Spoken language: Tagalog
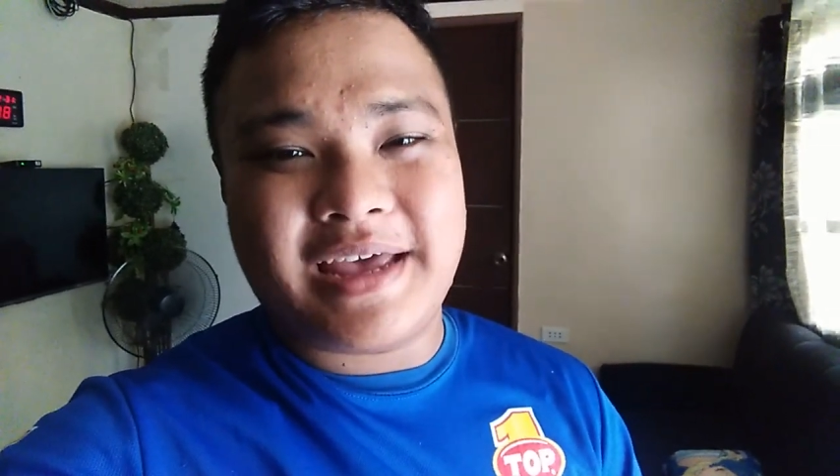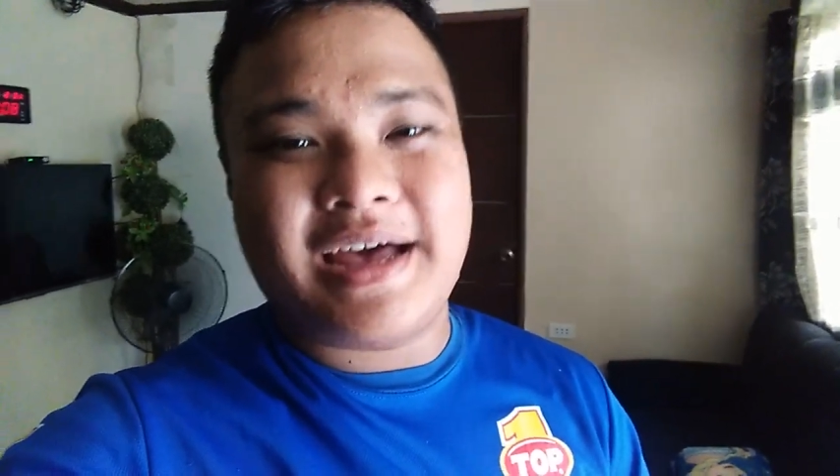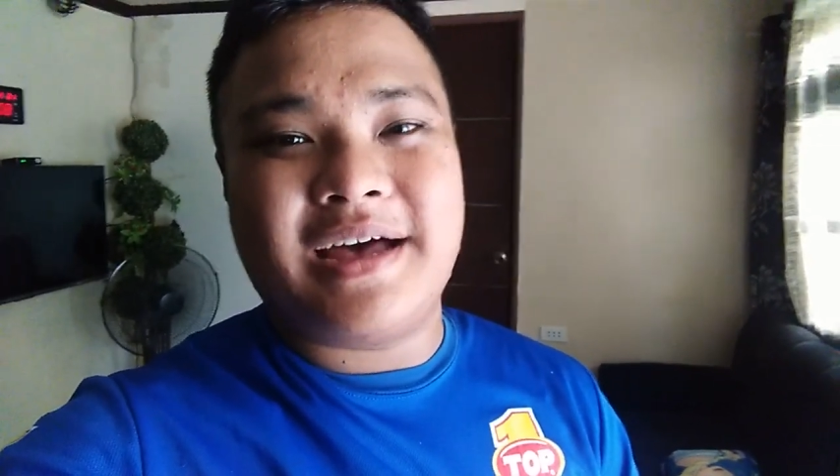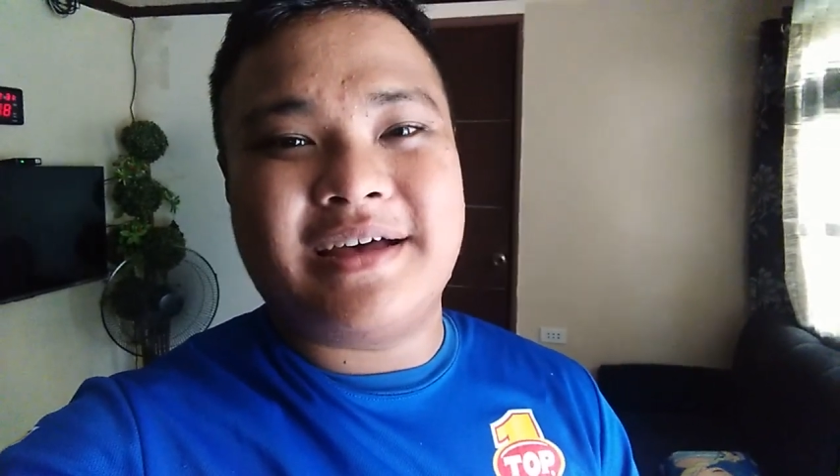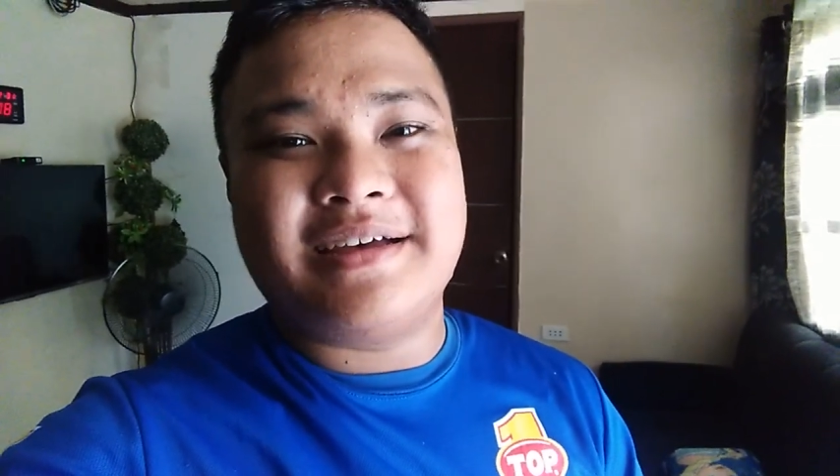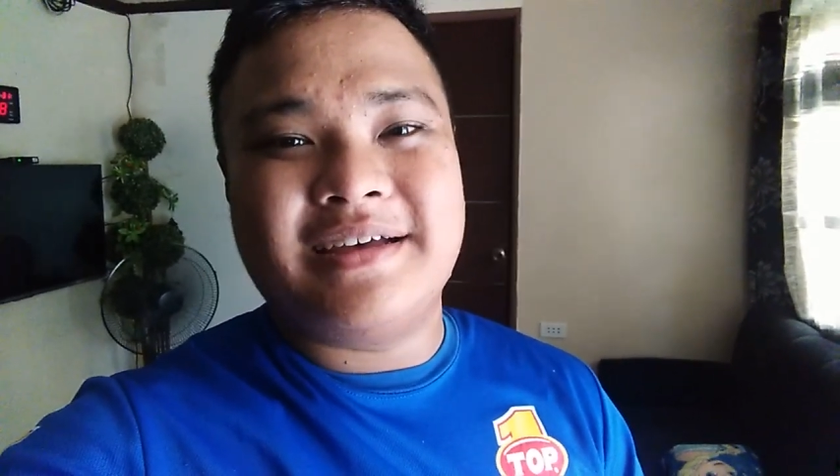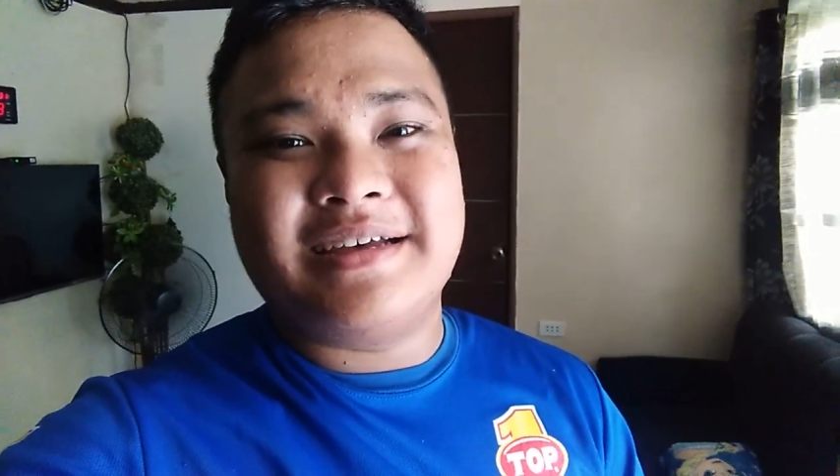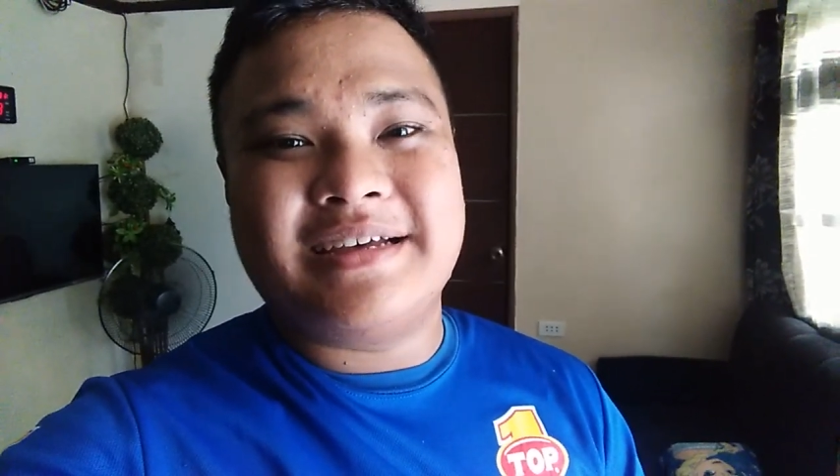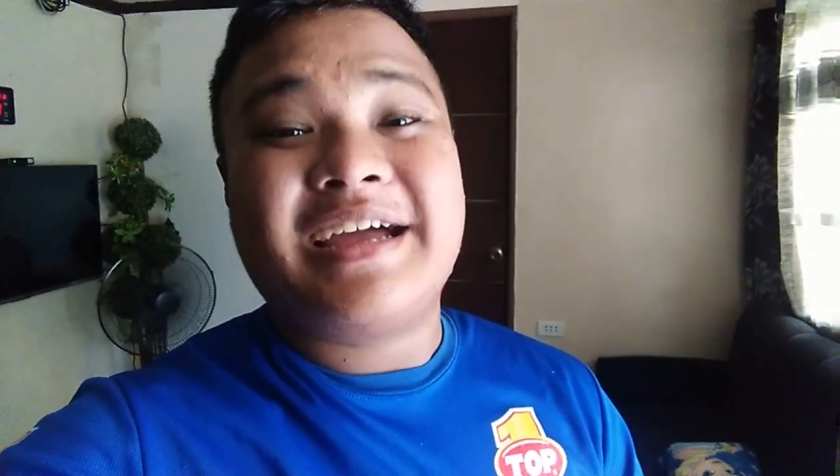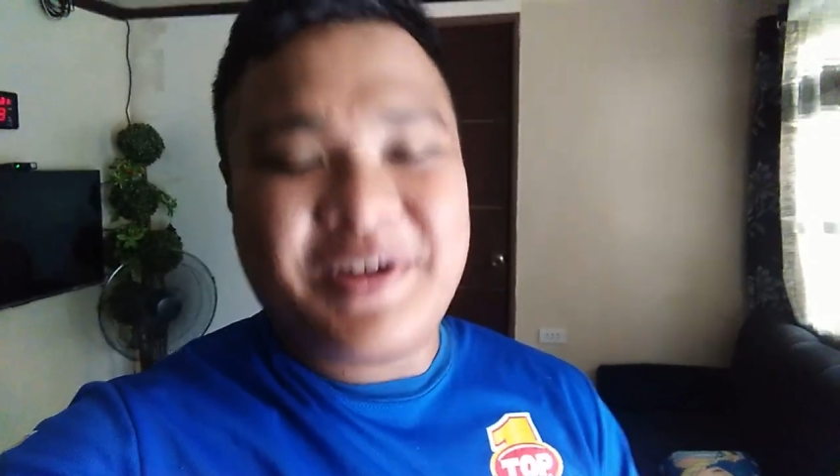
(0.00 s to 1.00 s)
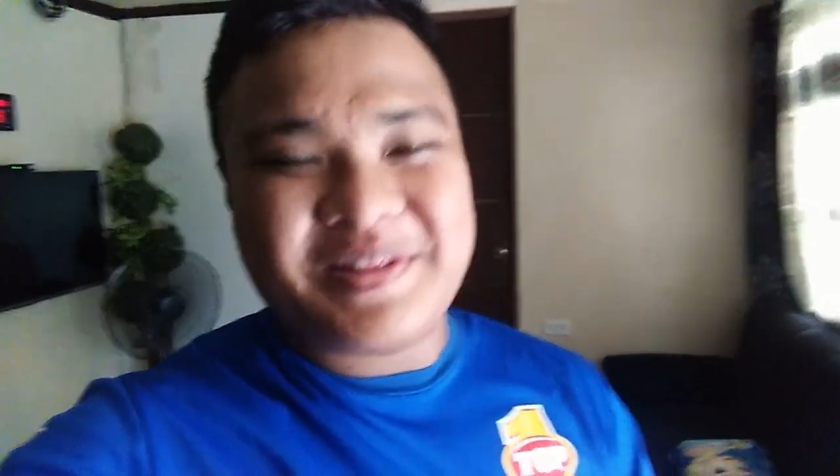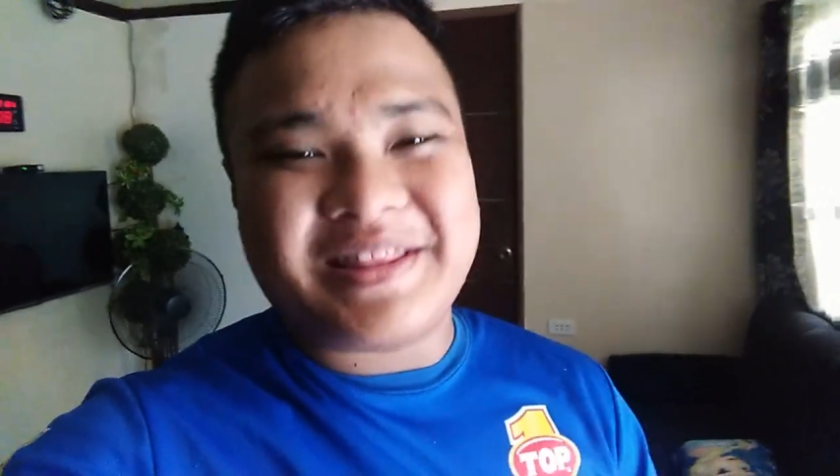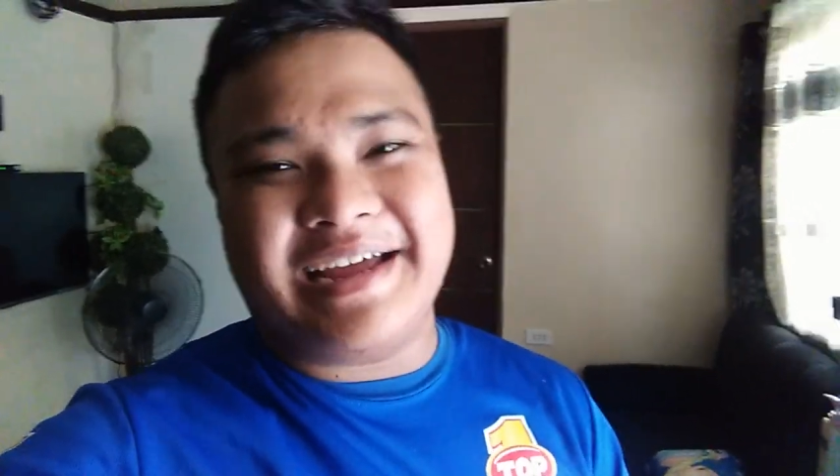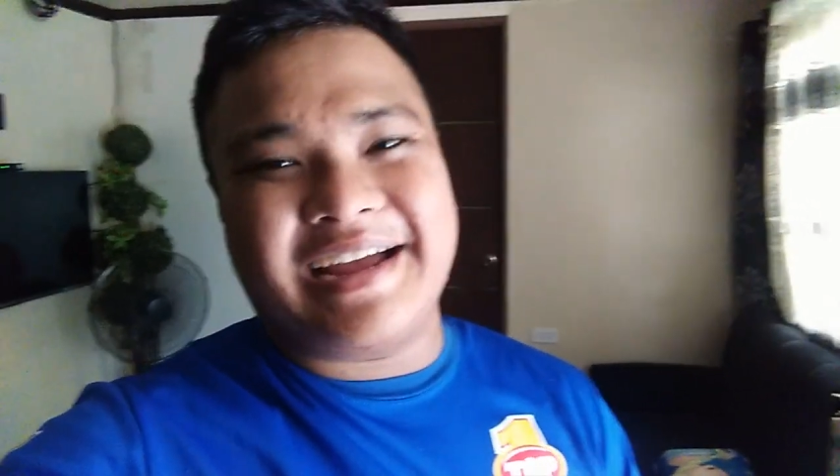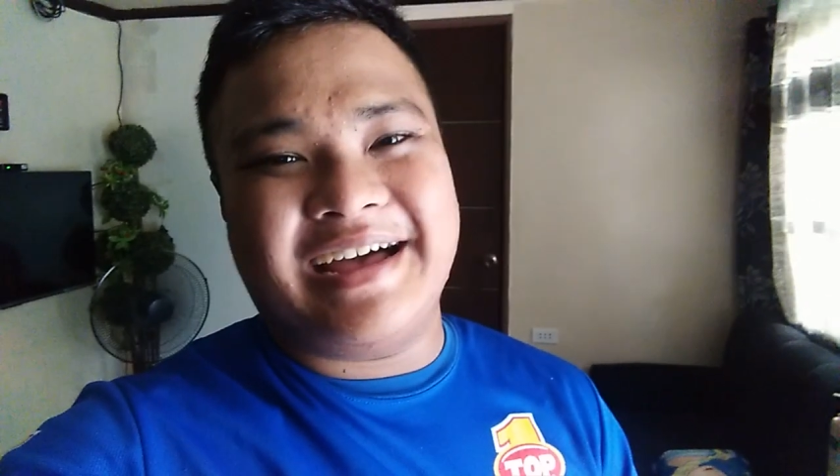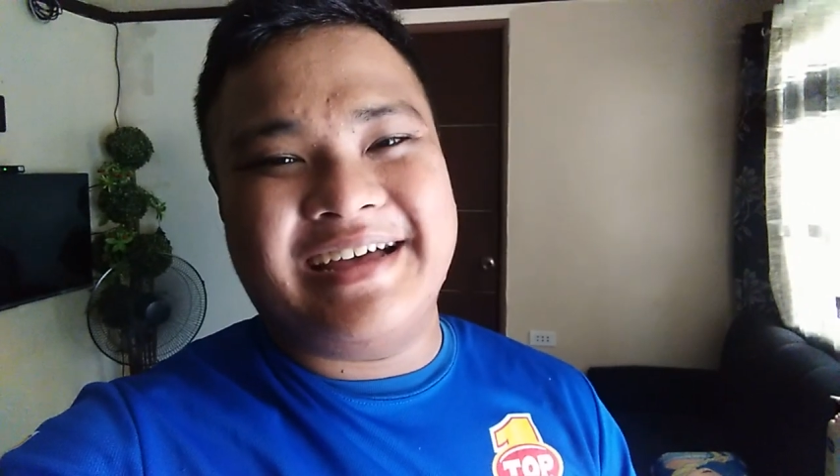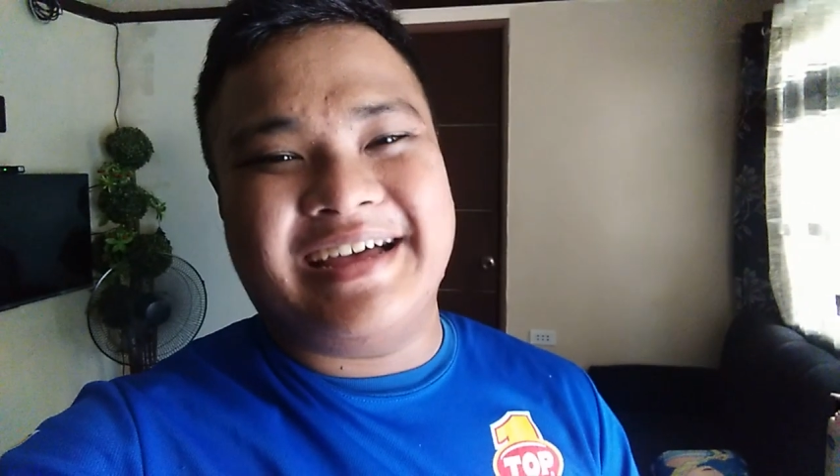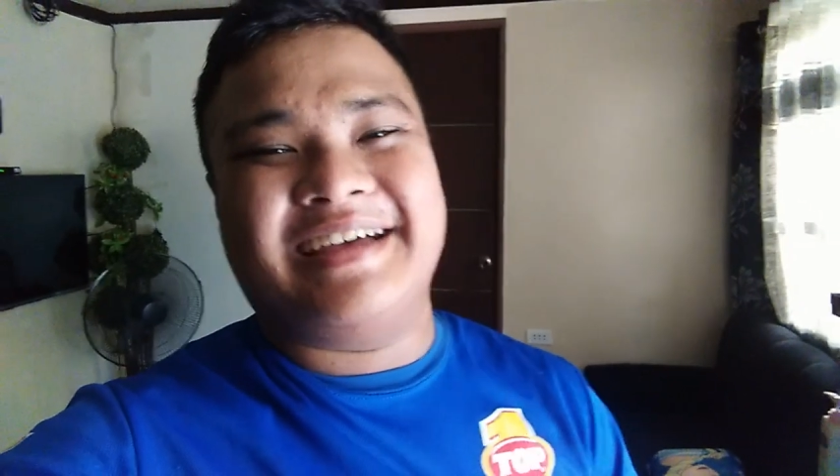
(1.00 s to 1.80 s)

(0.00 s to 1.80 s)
kaya ganun talaga.